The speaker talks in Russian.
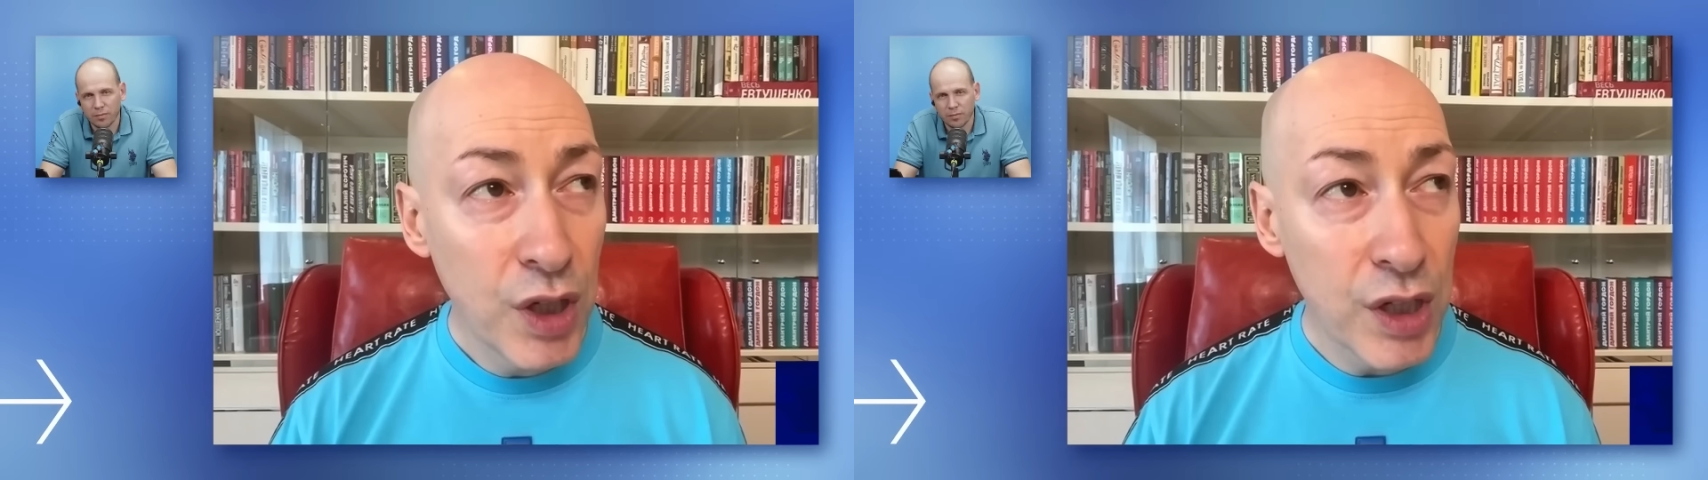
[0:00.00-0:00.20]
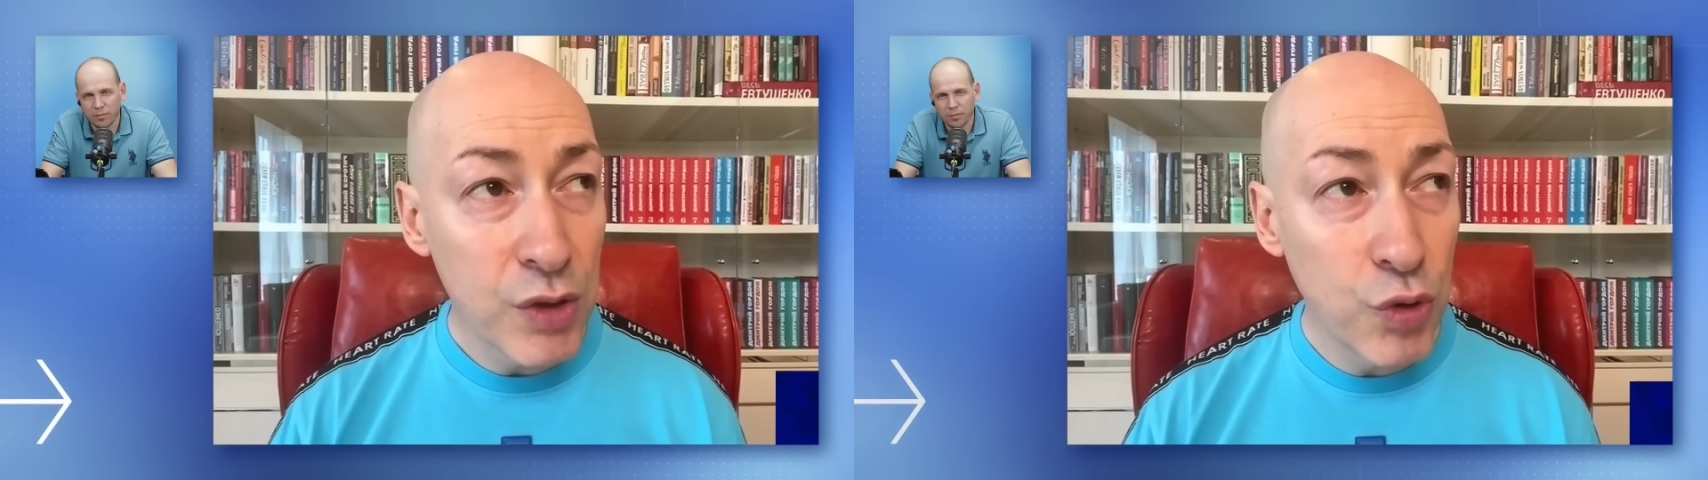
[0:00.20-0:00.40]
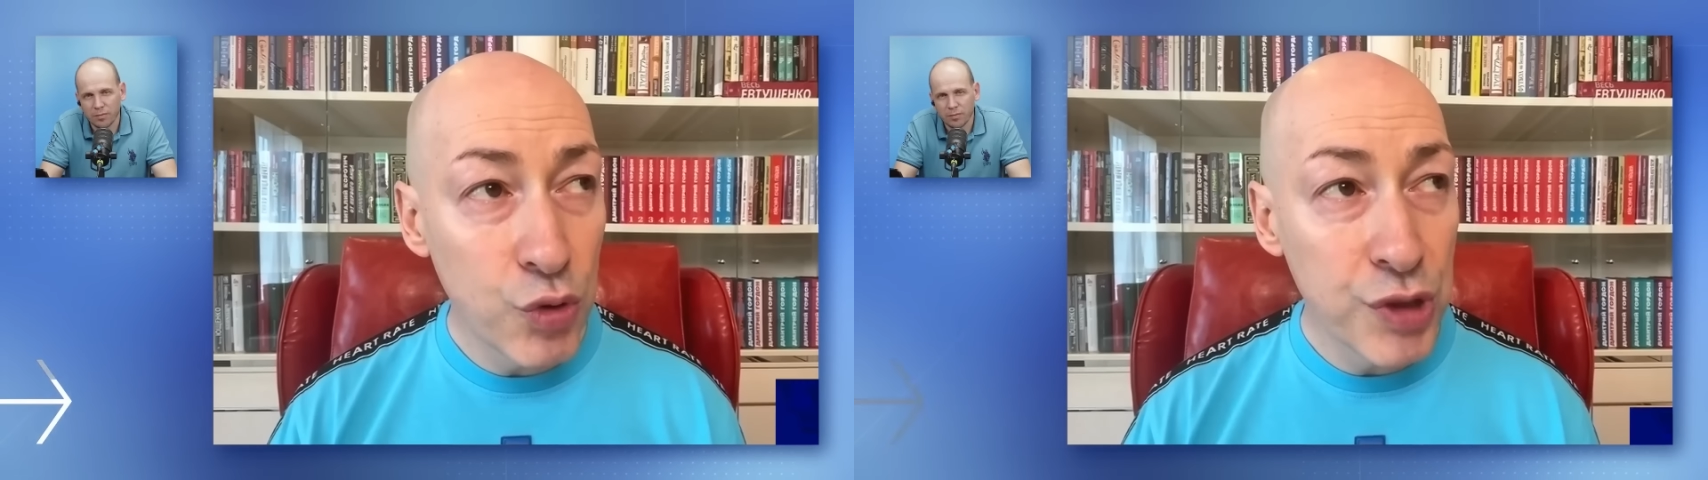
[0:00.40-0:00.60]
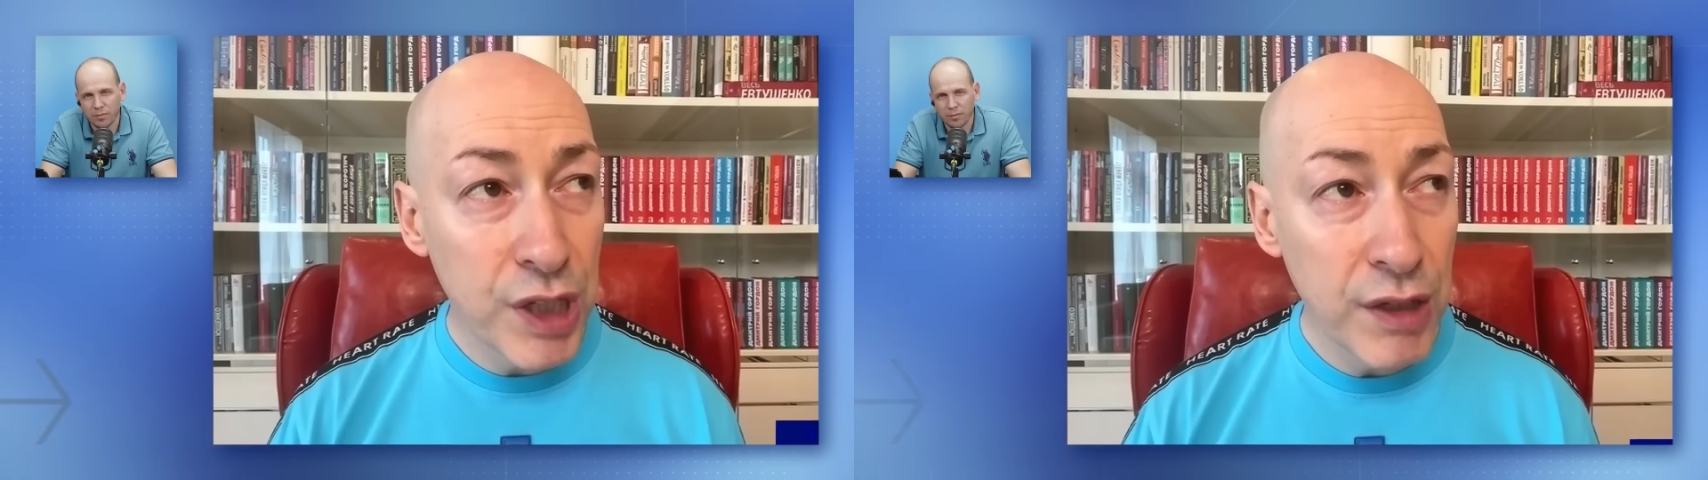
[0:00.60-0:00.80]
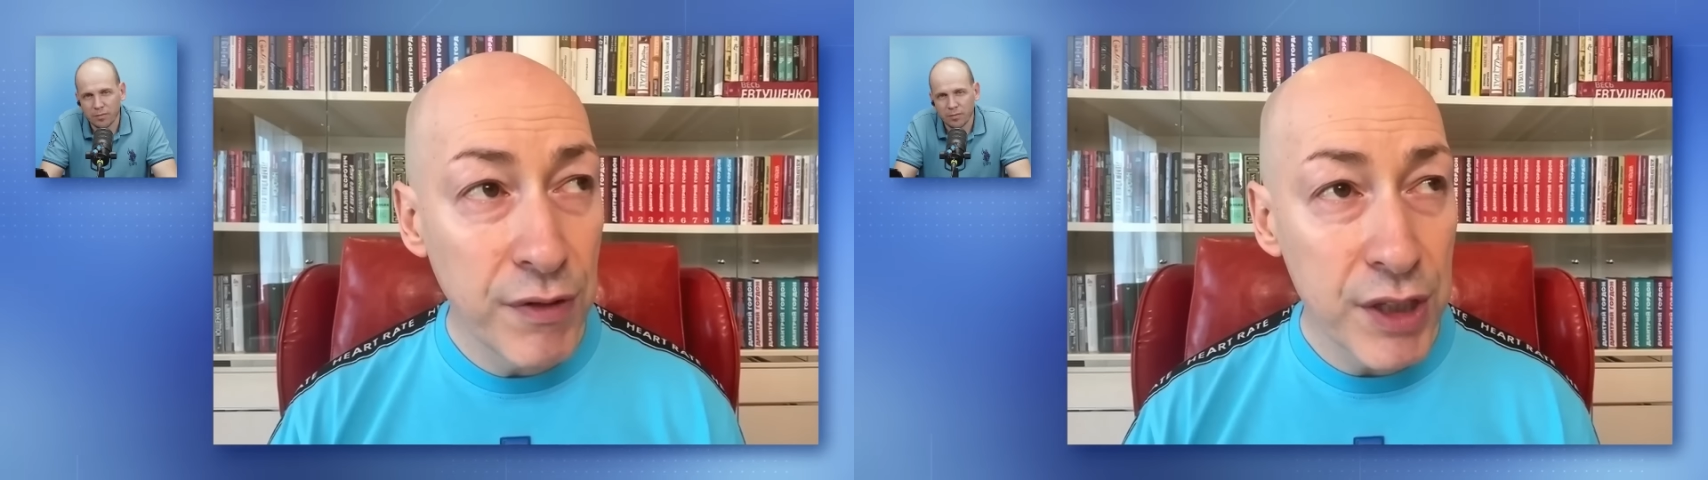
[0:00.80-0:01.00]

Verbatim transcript: русских